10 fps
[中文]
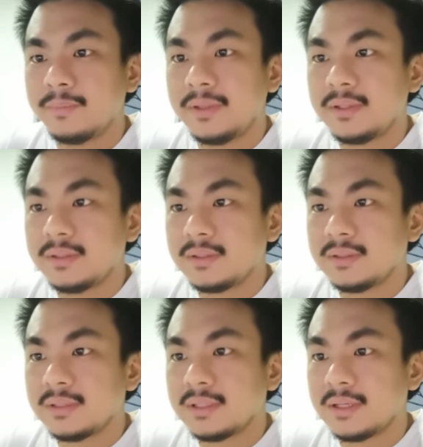币
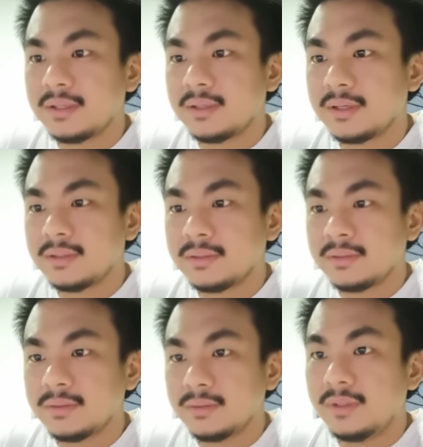看一下，
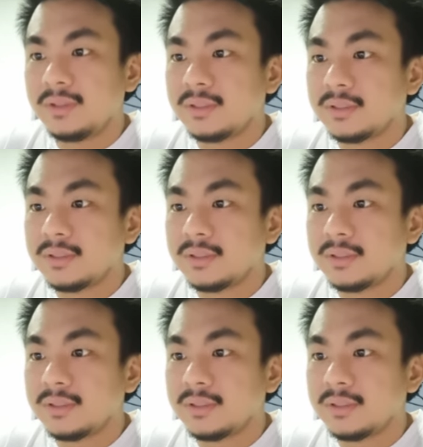喂